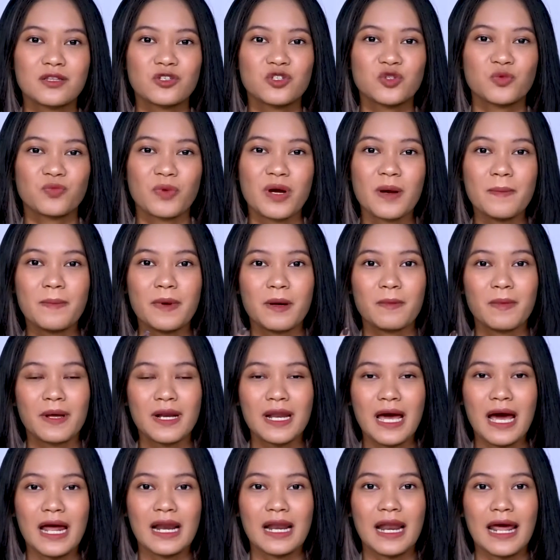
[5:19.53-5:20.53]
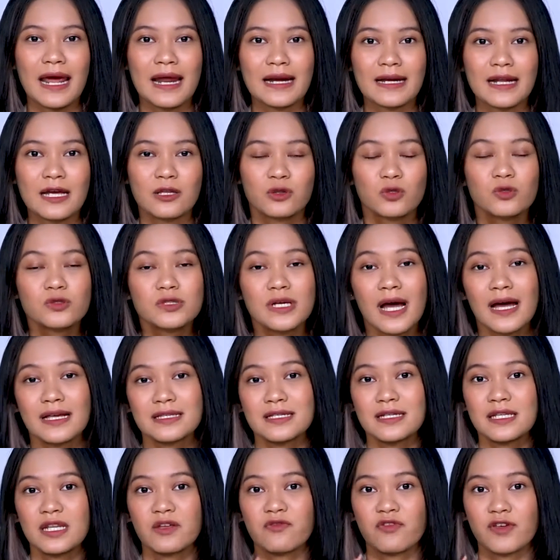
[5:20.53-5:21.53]
cuma perbedaan lainnya itu
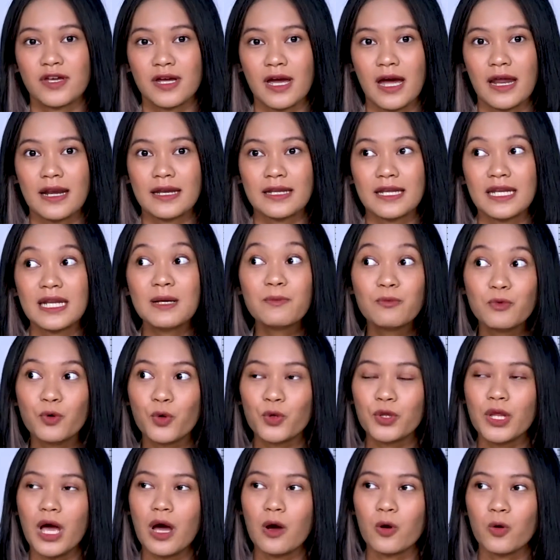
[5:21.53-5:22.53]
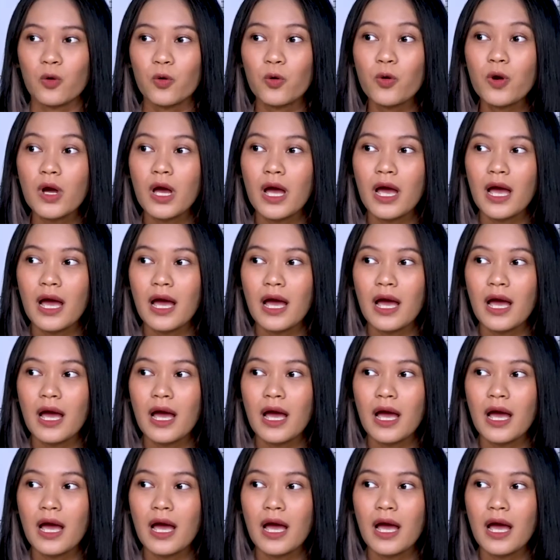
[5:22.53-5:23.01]
sangat signifikan. Jadi menurut aku